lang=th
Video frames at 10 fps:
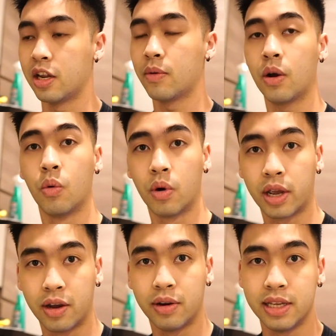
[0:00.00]
เห็นเลยว่าโห
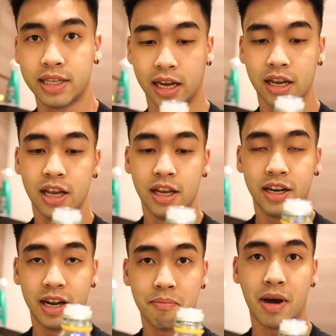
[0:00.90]
แคลอรี่จาก
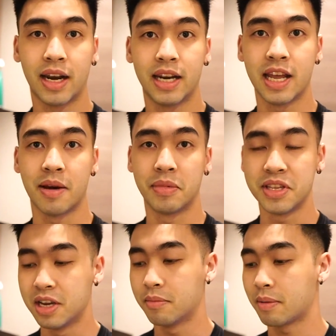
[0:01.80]
น้ำมันเนี่ยมั
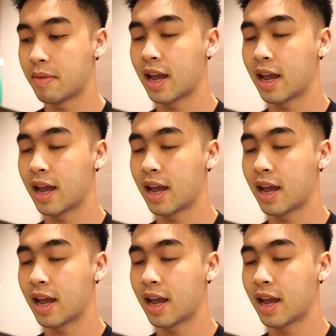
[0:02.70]
นเยอะ